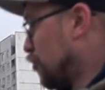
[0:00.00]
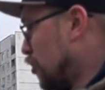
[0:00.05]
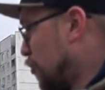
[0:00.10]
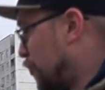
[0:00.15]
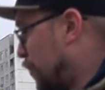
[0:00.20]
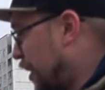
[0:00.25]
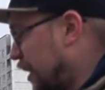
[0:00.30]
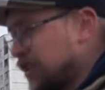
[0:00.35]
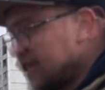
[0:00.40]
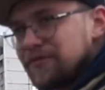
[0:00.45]
но
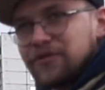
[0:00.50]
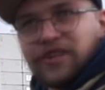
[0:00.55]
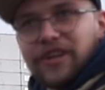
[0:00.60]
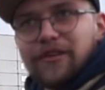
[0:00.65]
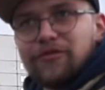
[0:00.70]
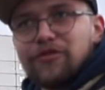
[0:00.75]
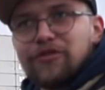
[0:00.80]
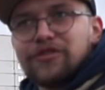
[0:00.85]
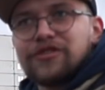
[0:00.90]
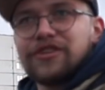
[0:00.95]
при этом все
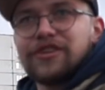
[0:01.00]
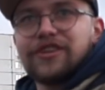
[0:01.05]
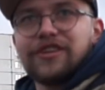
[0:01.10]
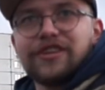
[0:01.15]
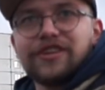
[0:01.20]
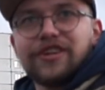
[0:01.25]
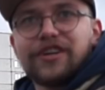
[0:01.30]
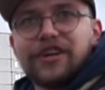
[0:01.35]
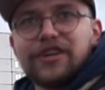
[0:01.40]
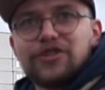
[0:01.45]
равно
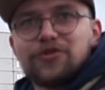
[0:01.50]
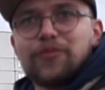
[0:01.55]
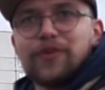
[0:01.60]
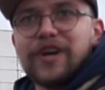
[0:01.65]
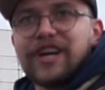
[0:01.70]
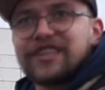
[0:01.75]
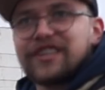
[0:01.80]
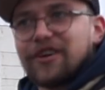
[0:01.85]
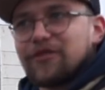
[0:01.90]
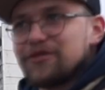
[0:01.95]
это
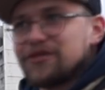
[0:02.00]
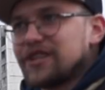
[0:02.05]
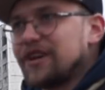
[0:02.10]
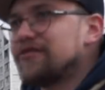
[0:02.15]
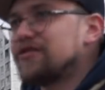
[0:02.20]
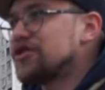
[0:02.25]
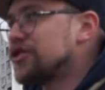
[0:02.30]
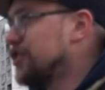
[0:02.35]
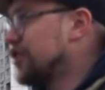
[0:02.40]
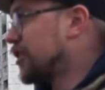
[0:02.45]
хэтчбэк, такой
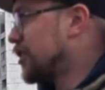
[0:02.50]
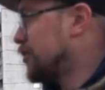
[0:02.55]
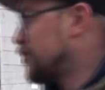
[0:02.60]
завышенный